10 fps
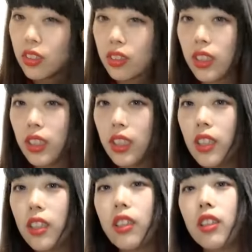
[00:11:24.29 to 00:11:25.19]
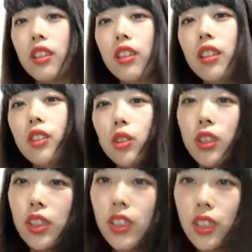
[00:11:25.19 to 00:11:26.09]
最近意図
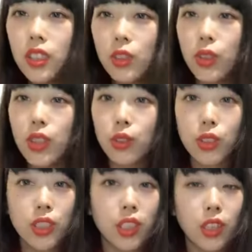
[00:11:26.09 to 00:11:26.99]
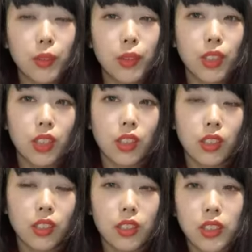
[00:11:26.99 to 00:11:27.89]
的にストレートで髪の毛
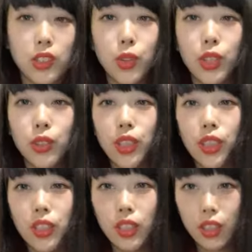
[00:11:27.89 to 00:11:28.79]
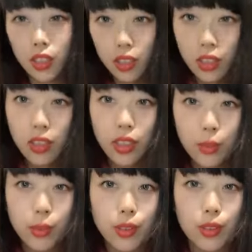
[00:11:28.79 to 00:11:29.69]
ストレートヘアで出ててライブ